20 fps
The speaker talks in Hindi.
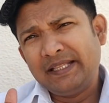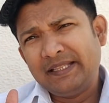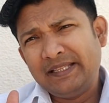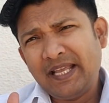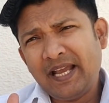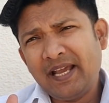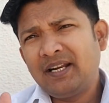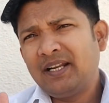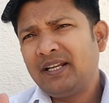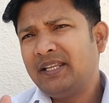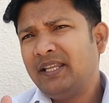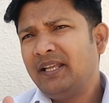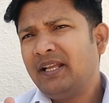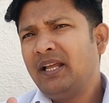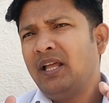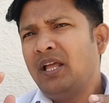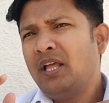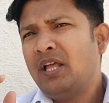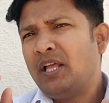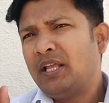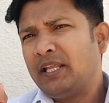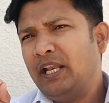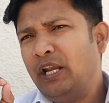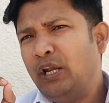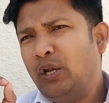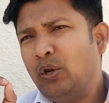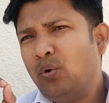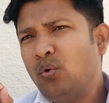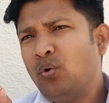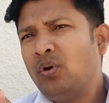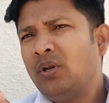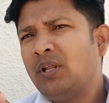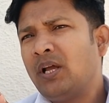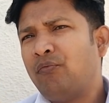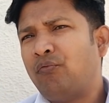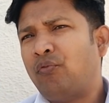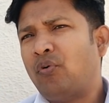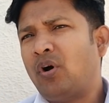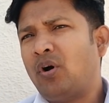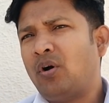ध्यान रखिएगा कि लोन का
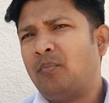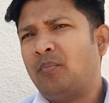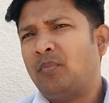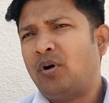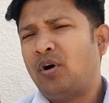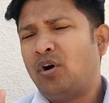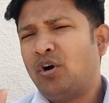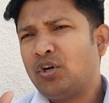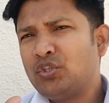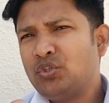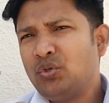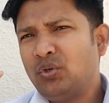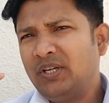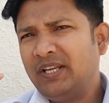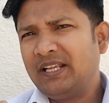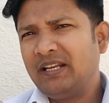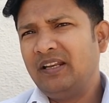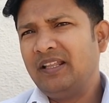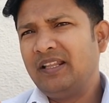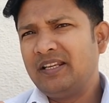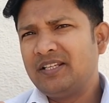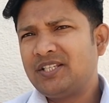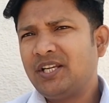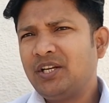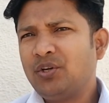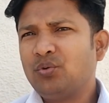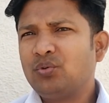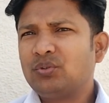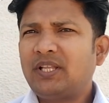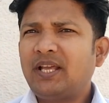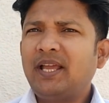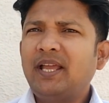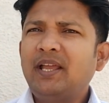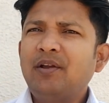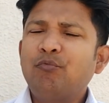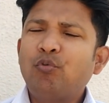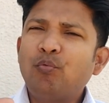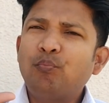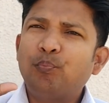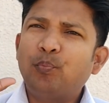फॉर्म और जो डिक्लेरेशन होता है
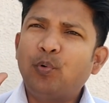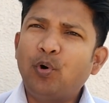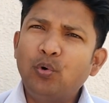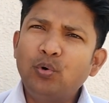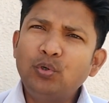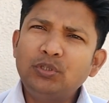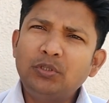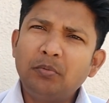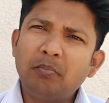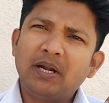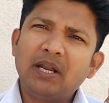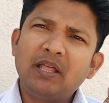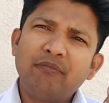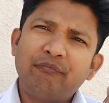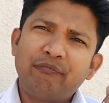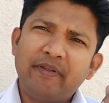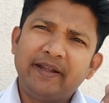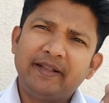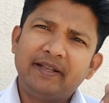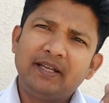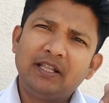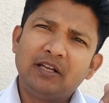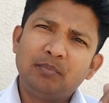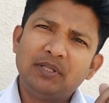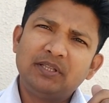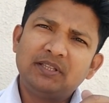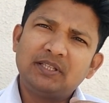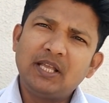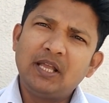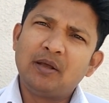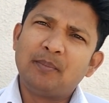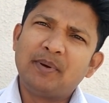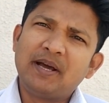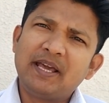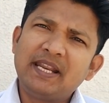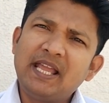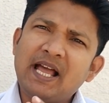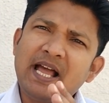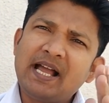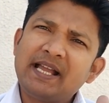वो बहुत बड़ा फैक्टर बनता है
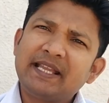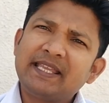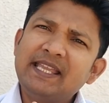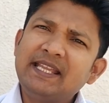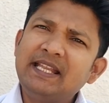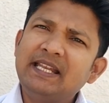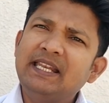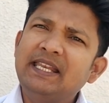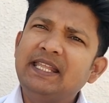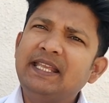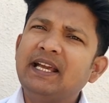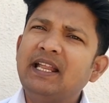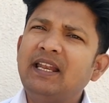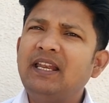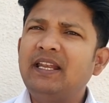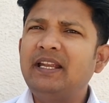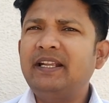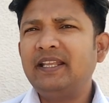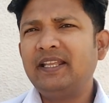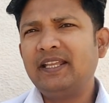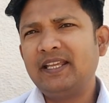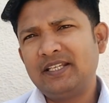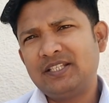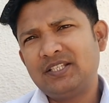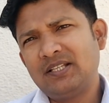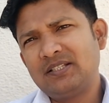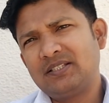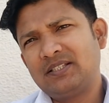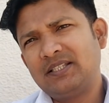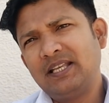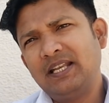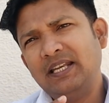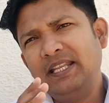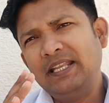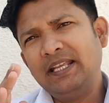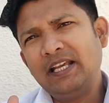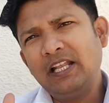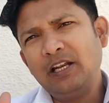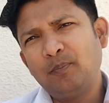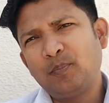हमारे आगे के लीगल लिटिगेशंस या
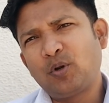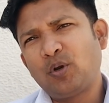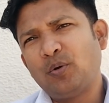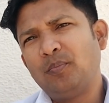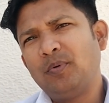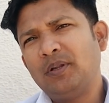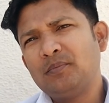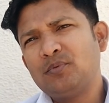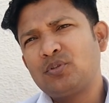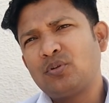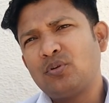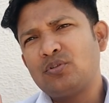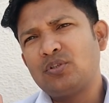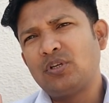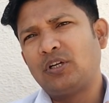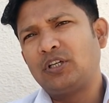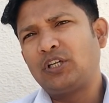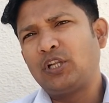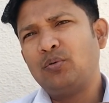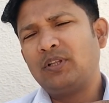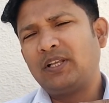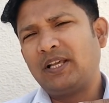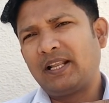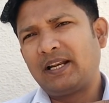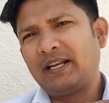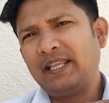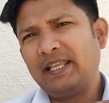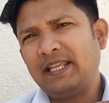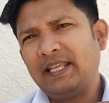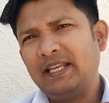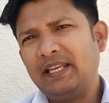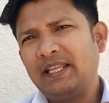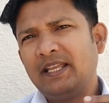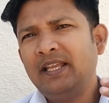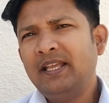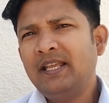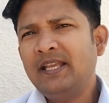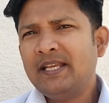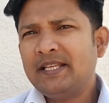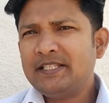लीगल प्रॉब्लम्स को सॉर्ट आउट करने के लिए
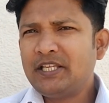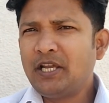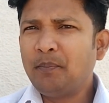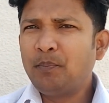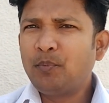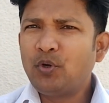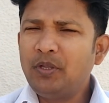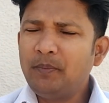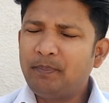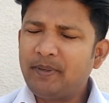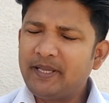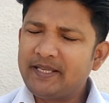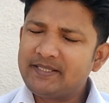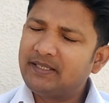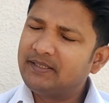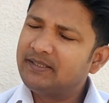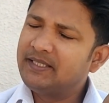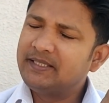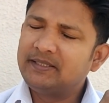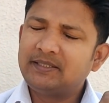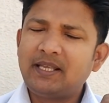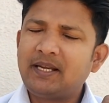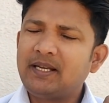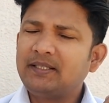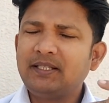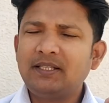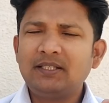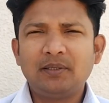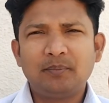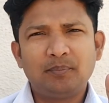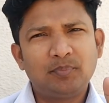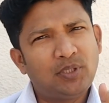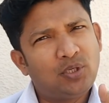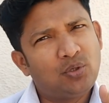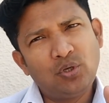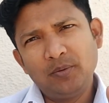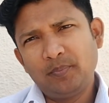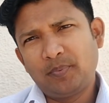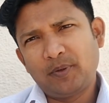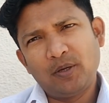जब कोई पैसा देता रहता है तब तक
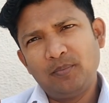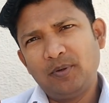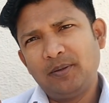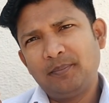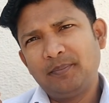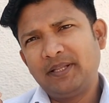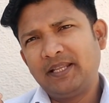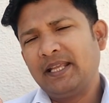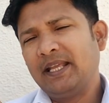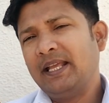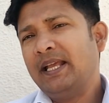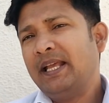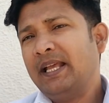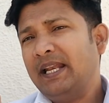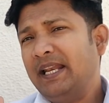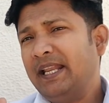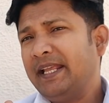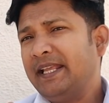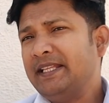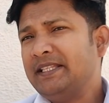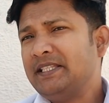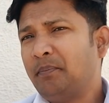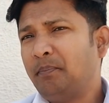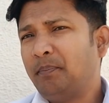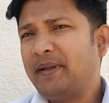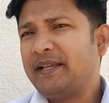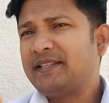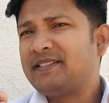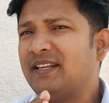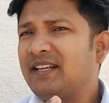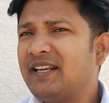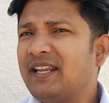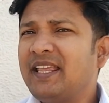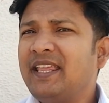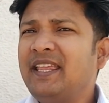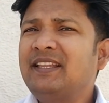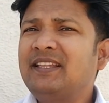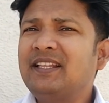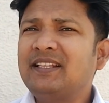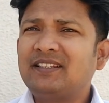कोई प्रॉब्लम नहीं है लेकिन जब पैसा
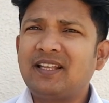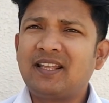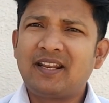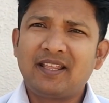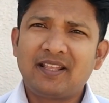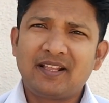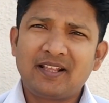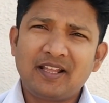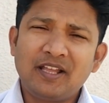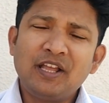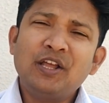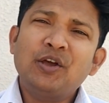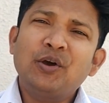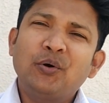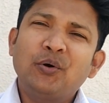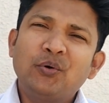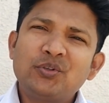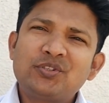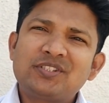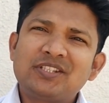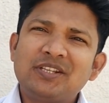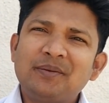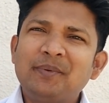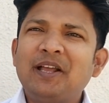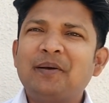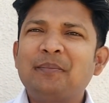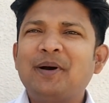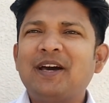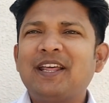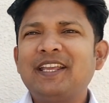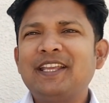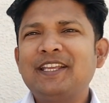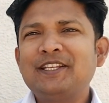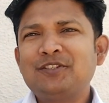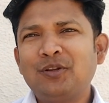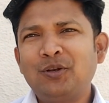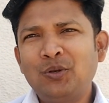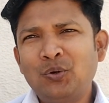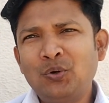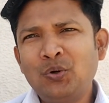नहीं देता रहेगा उस समय हमारा ये
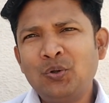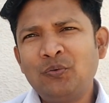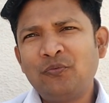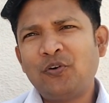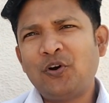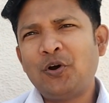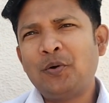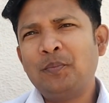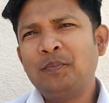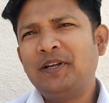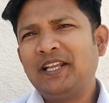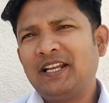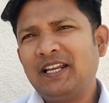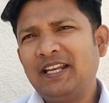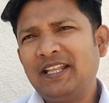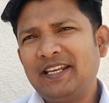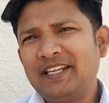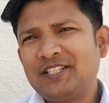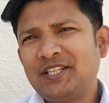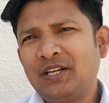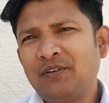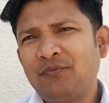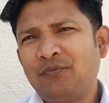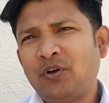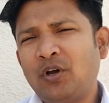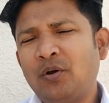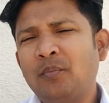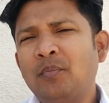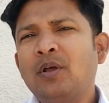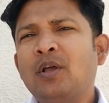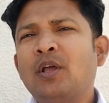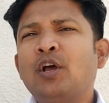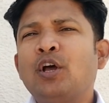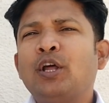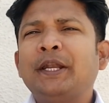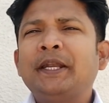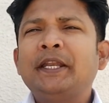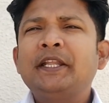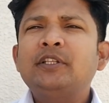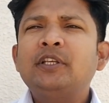जो लोन फॉर्म डिक्लेरेशन फॉर्म
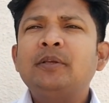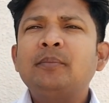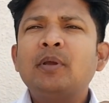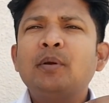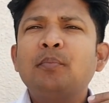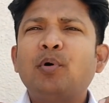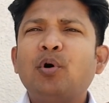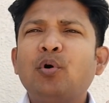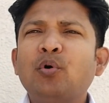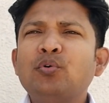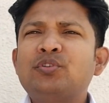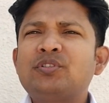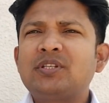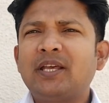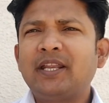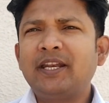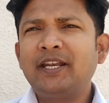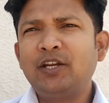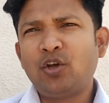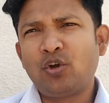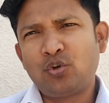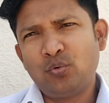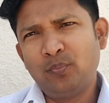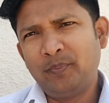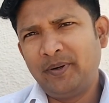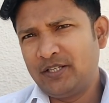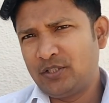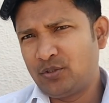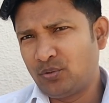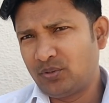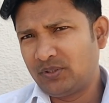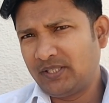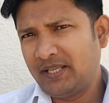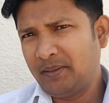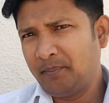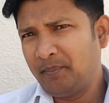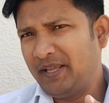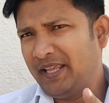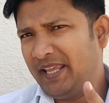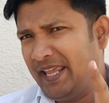निधि में बहुत सारे डॉक्यूमेंट्स होते हैं
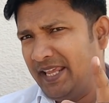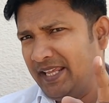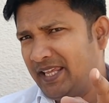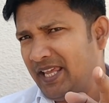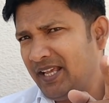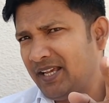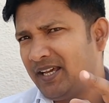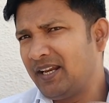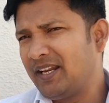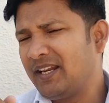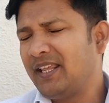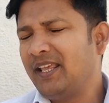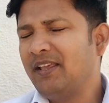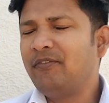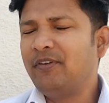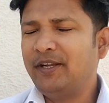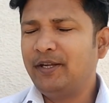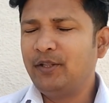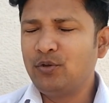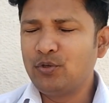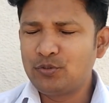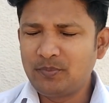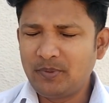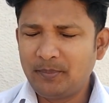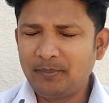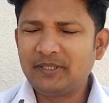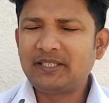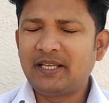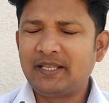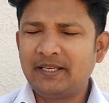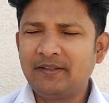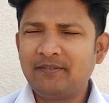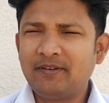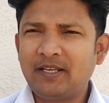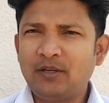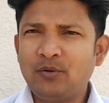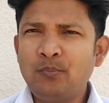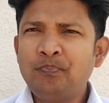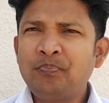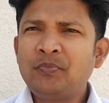मैं एक एक करके वीडियोज़ में बताने
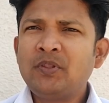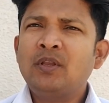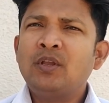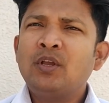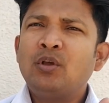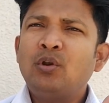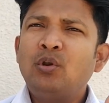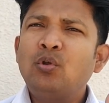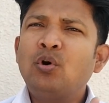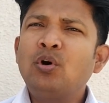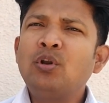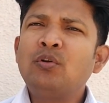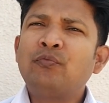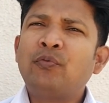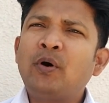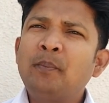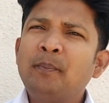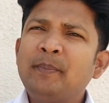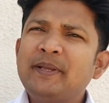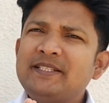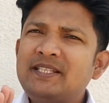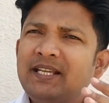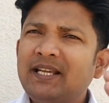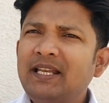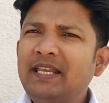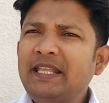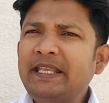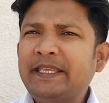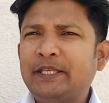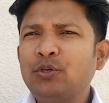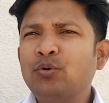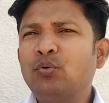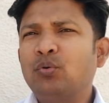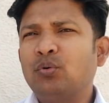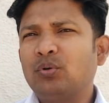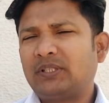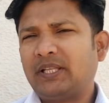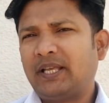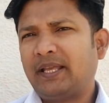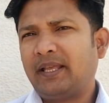वाला हूँ लोन फॉर्म बेसिकली क्यों
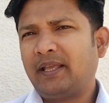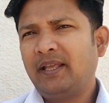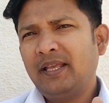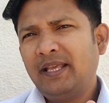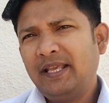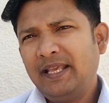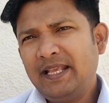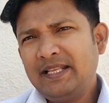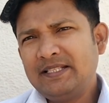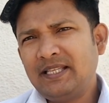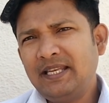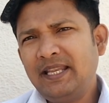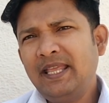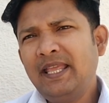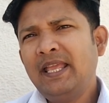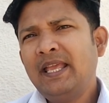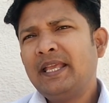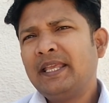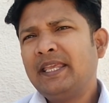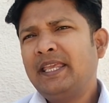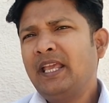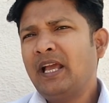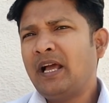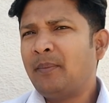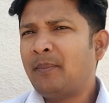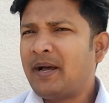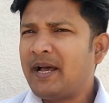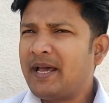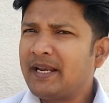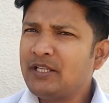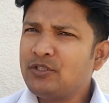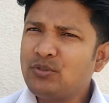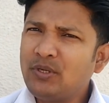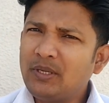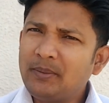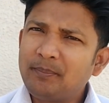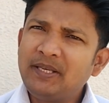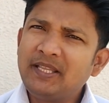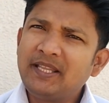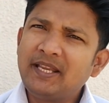होता है इसलिए कि हमारा जो
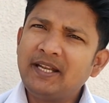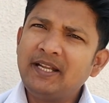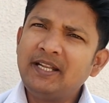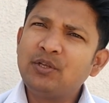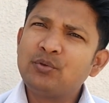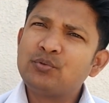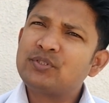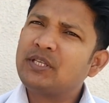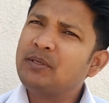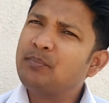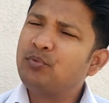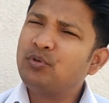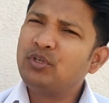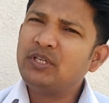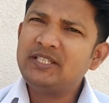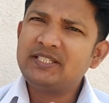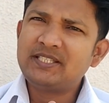एप्लीकेंट है उसकी पूरी